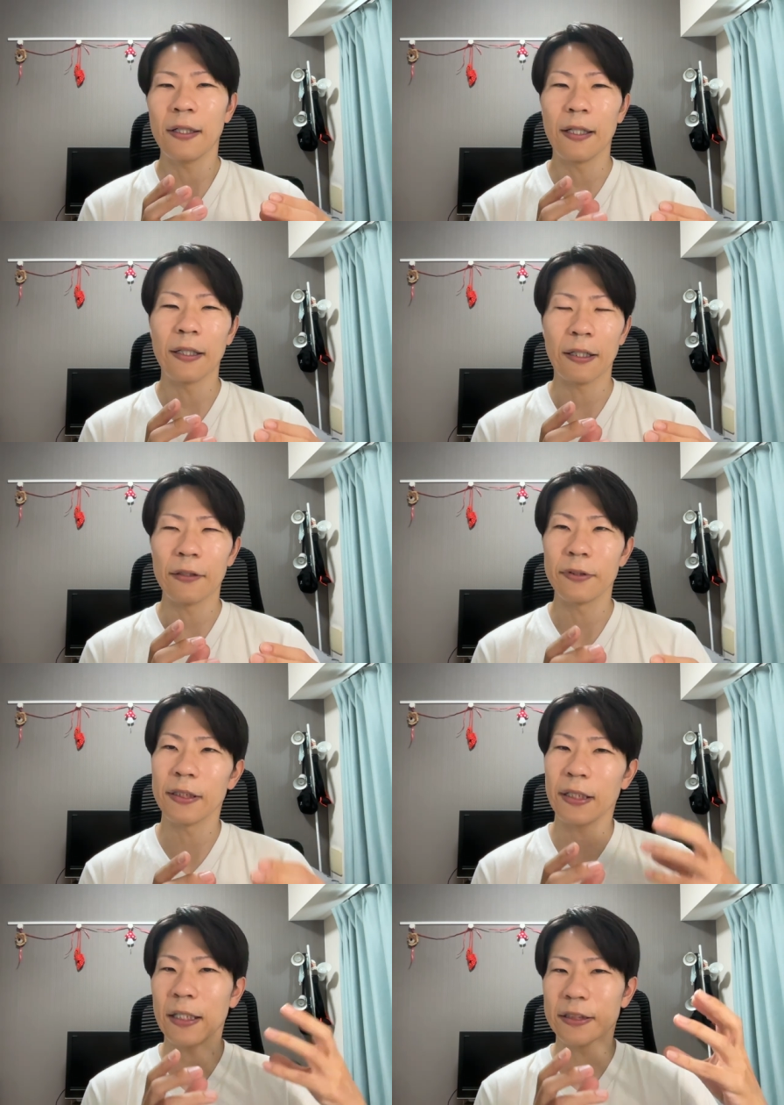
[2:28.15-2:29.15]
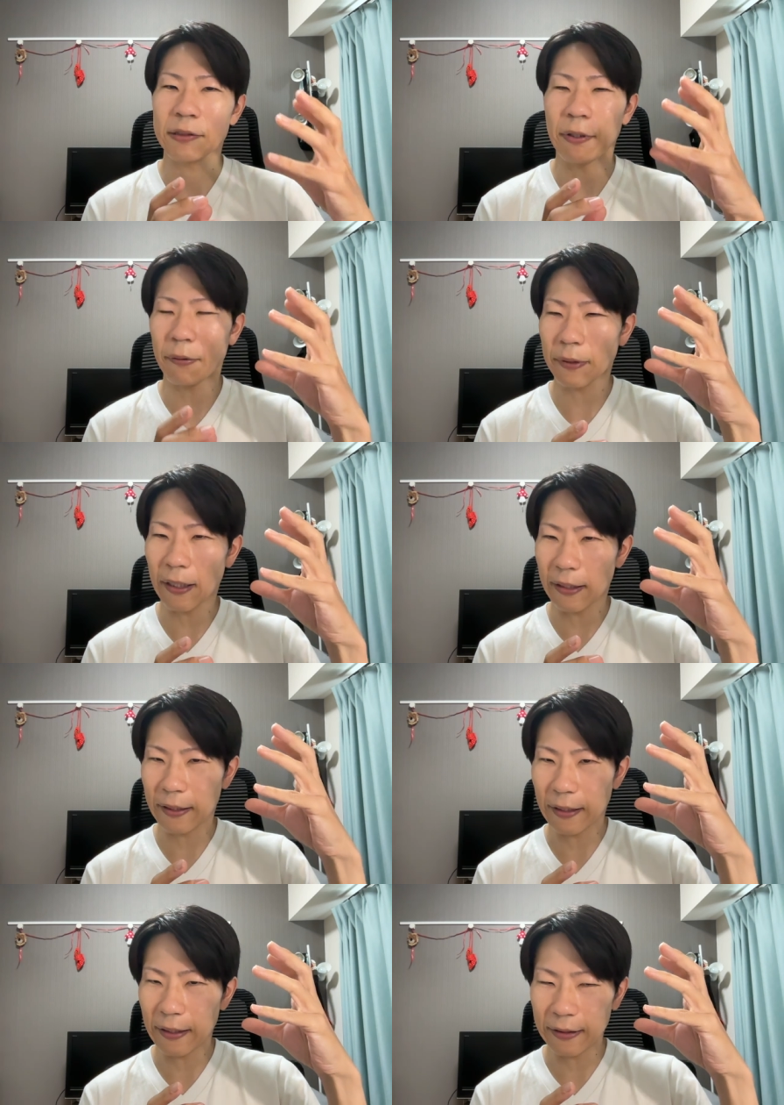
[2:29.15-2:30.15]
えー、なんか、売れてない月はこんな、
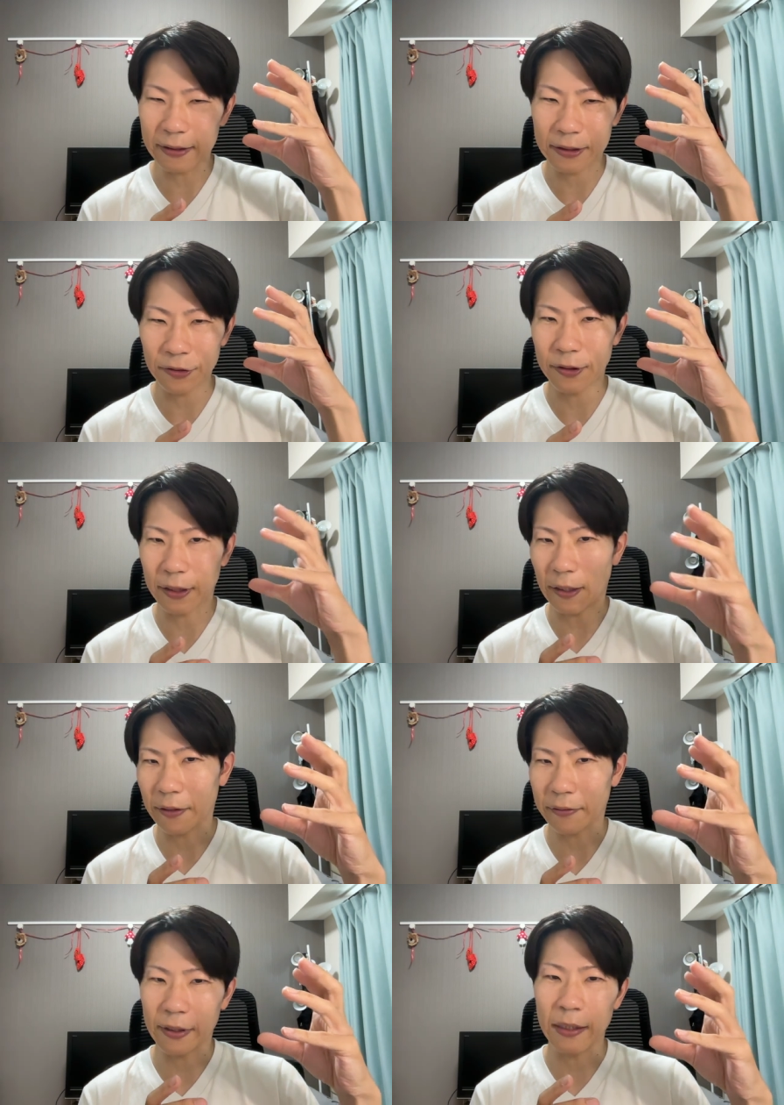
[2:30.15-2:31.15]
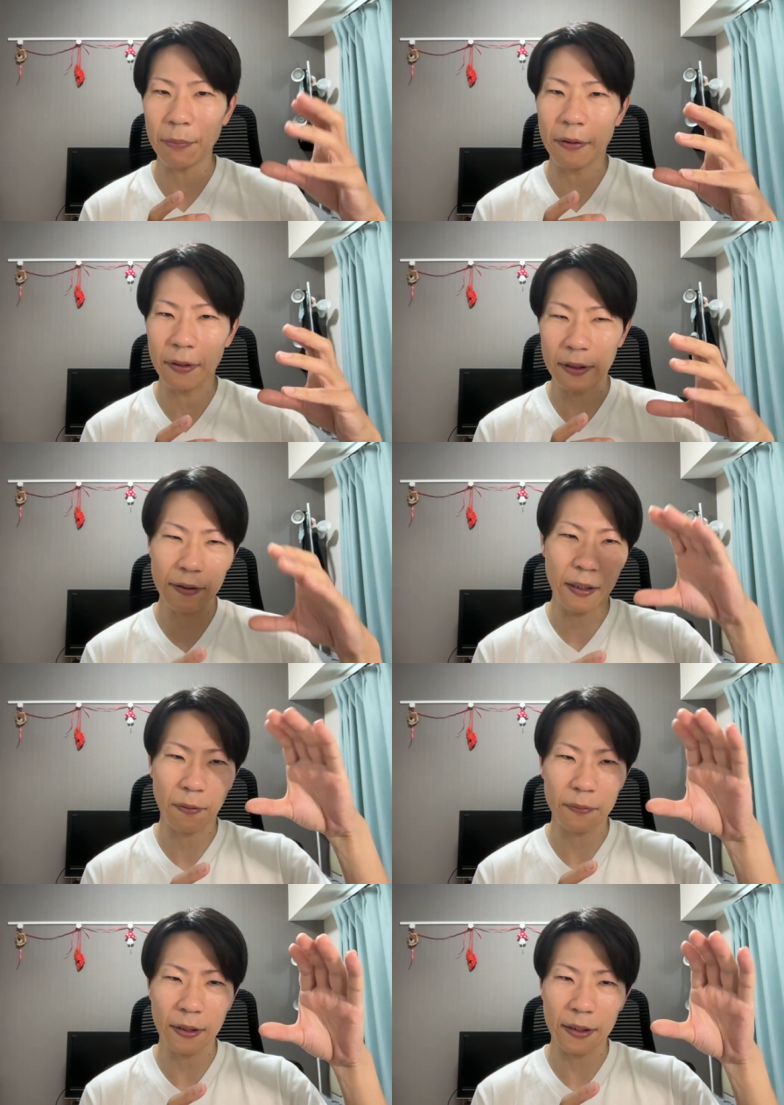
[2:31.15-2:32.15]
えー、収入しかなくて、今売れてるから
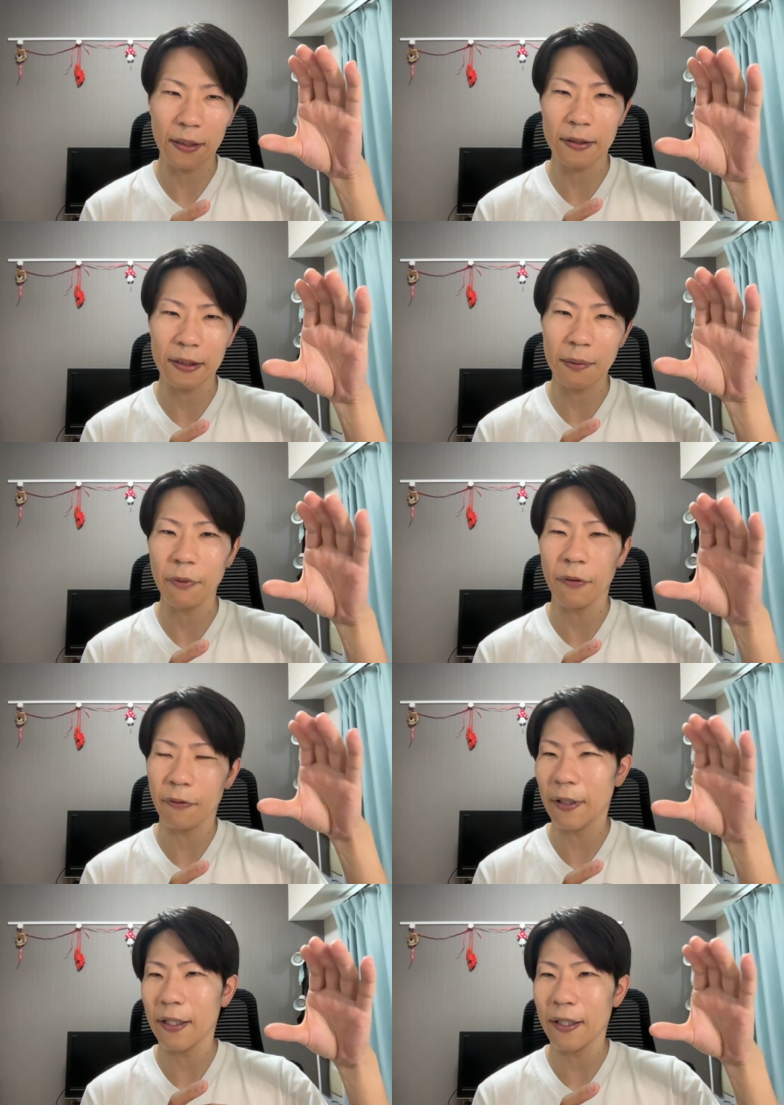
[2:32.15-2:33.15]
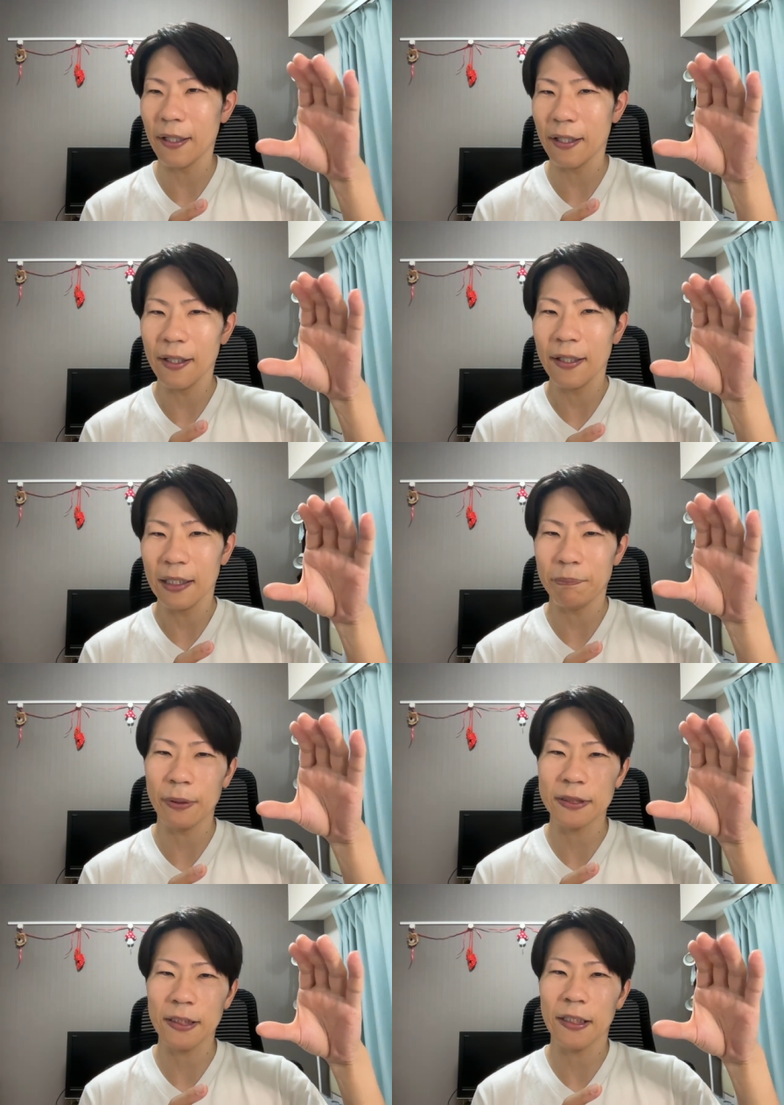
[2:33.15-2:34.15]
こんだけあって、でも、えー、一
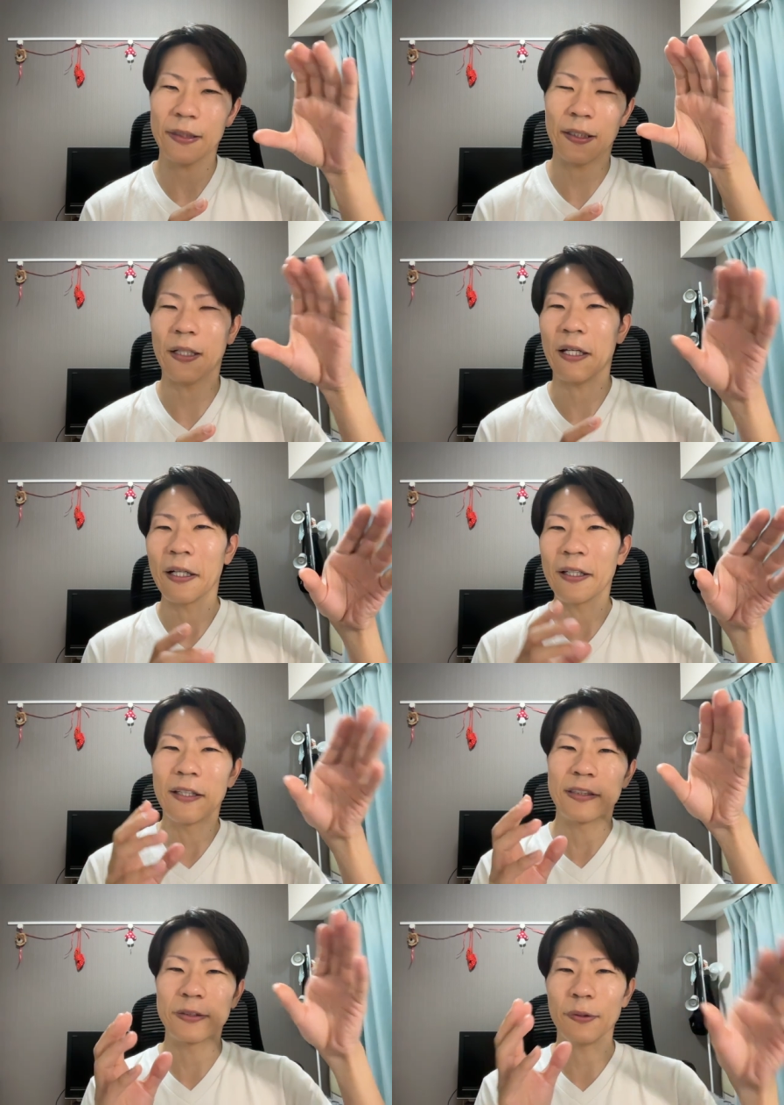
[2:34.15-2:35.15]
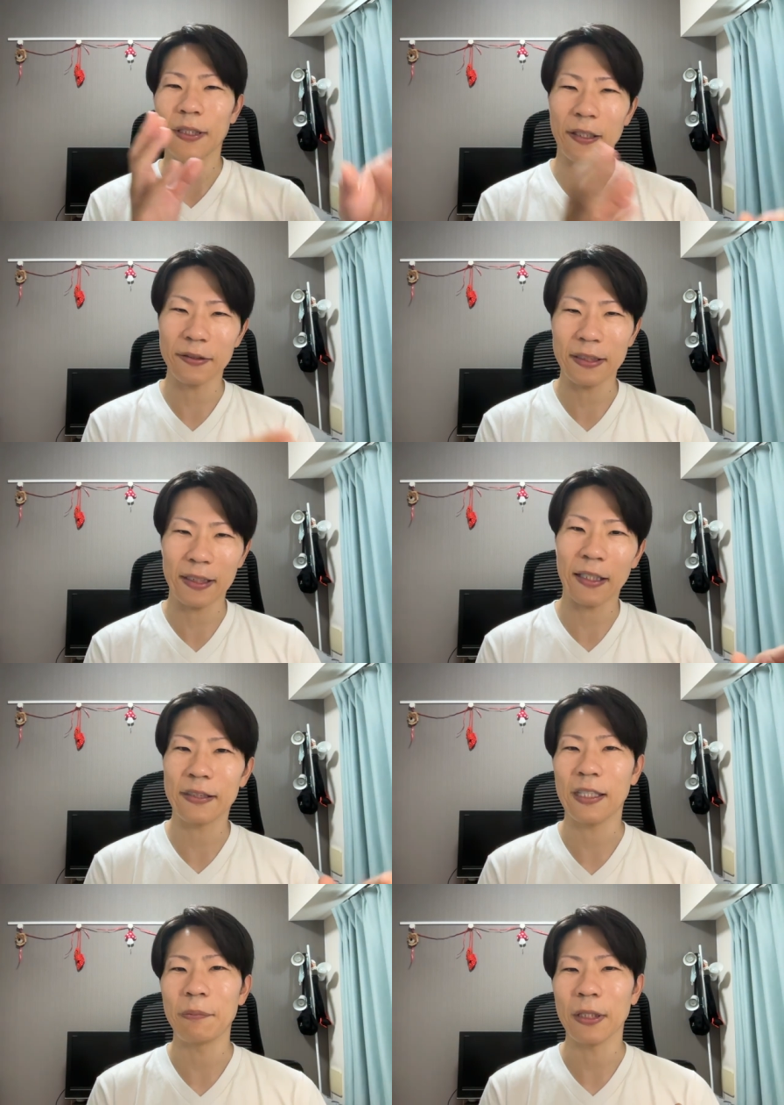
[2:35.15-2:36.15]
発屋だったから、すごいガクンと下
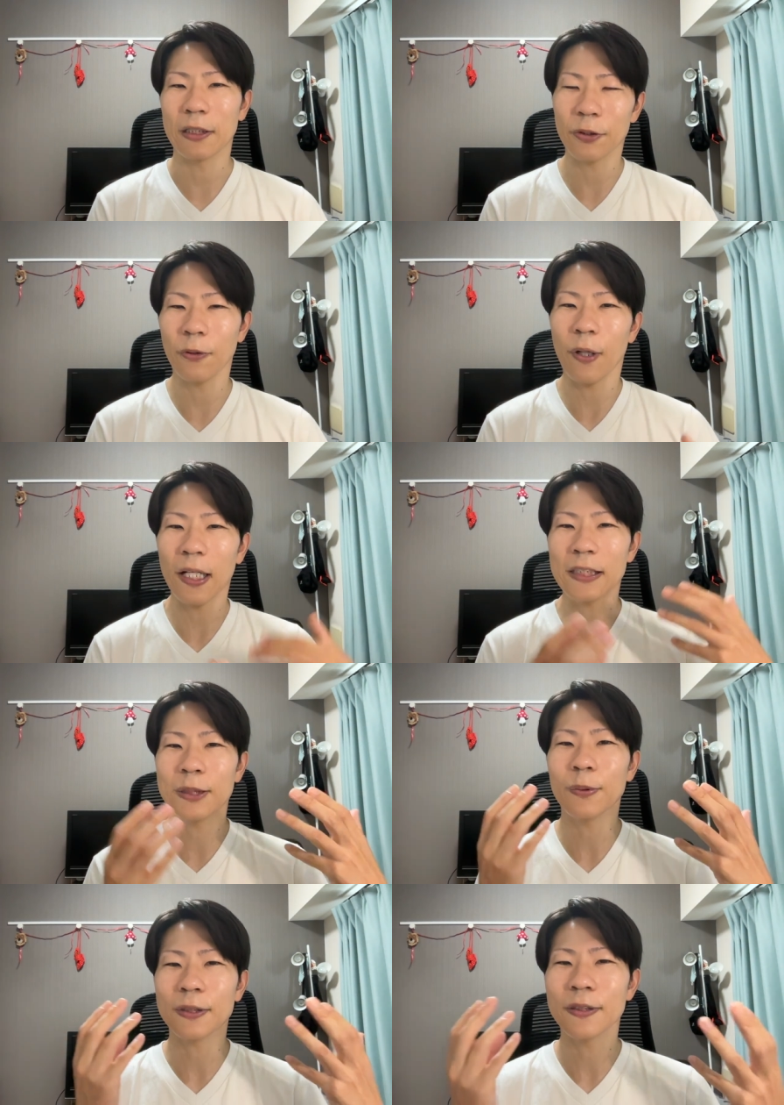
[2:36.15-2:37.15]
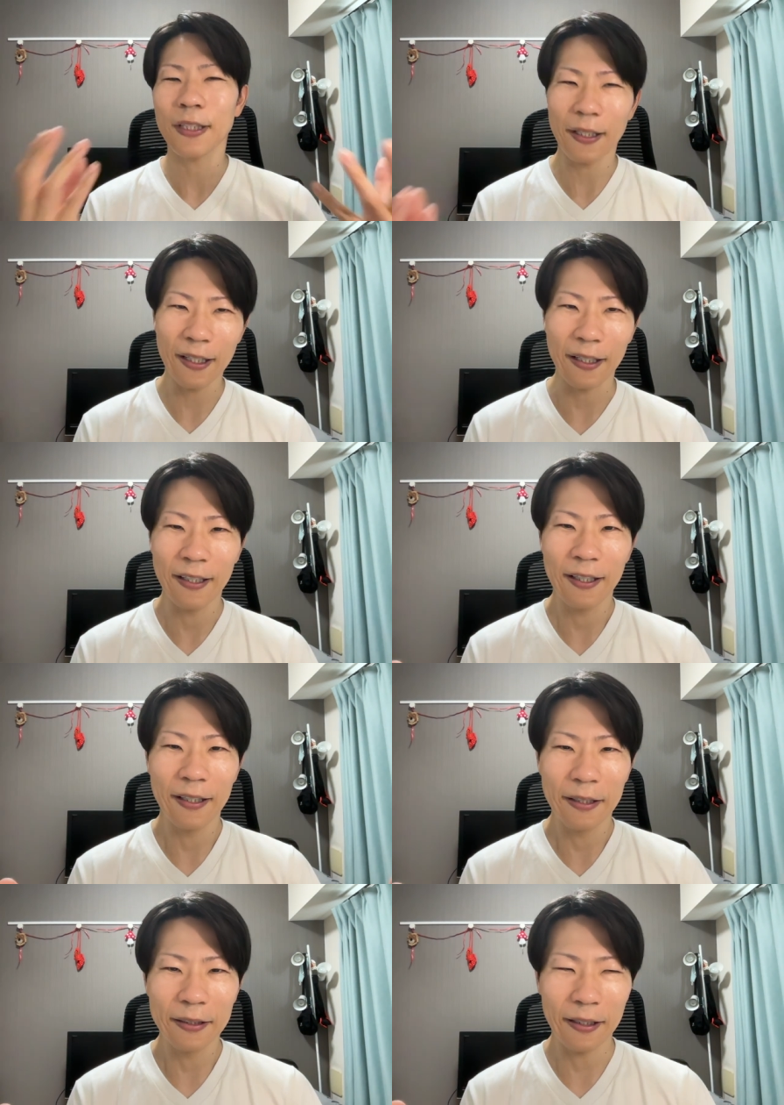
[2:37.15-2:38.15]
がって、みたいな、そういうお話をするから、
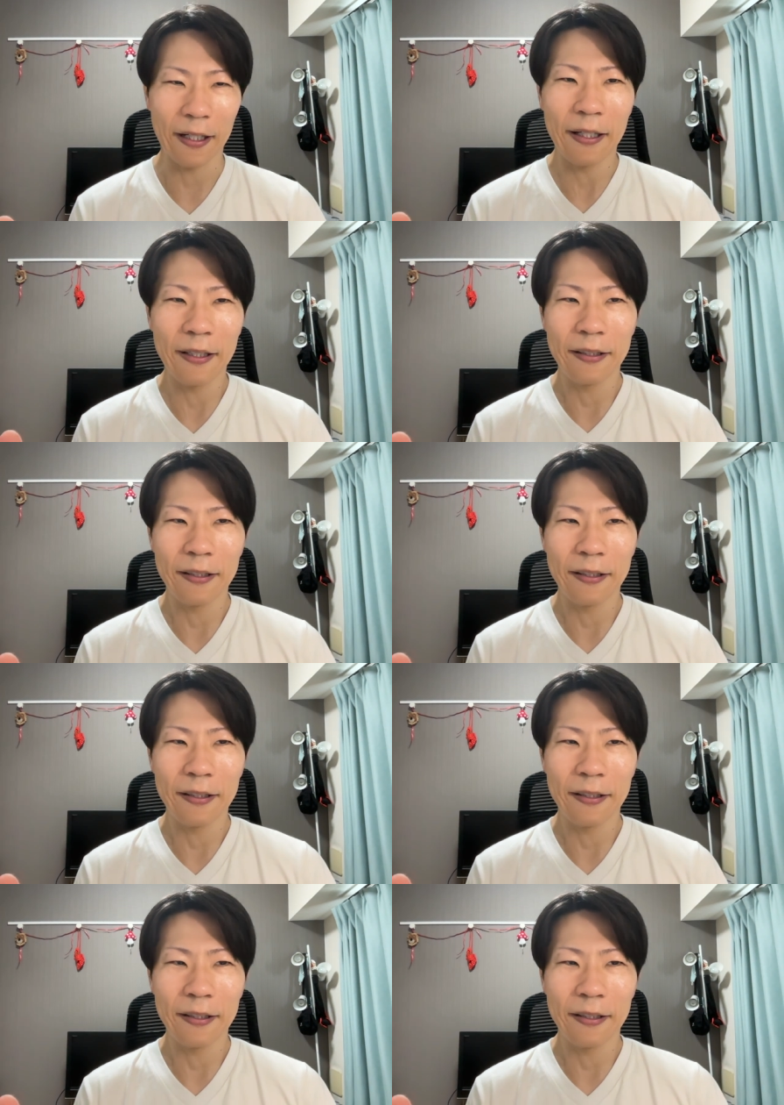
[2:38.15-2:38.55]
なんか、